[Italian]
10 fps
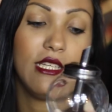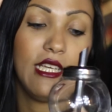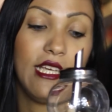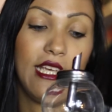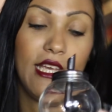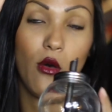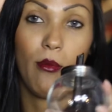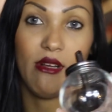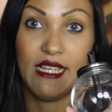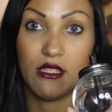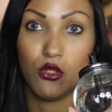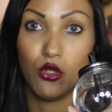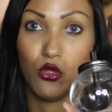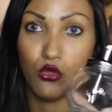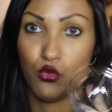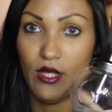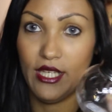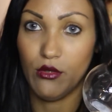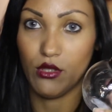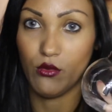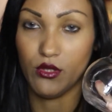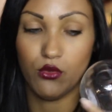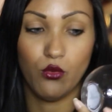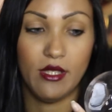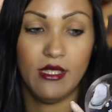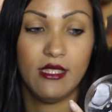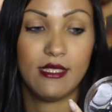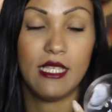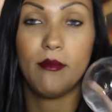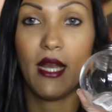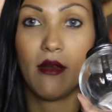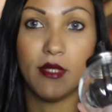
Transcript: e ho pagato 2 euro in questo qui, sempre al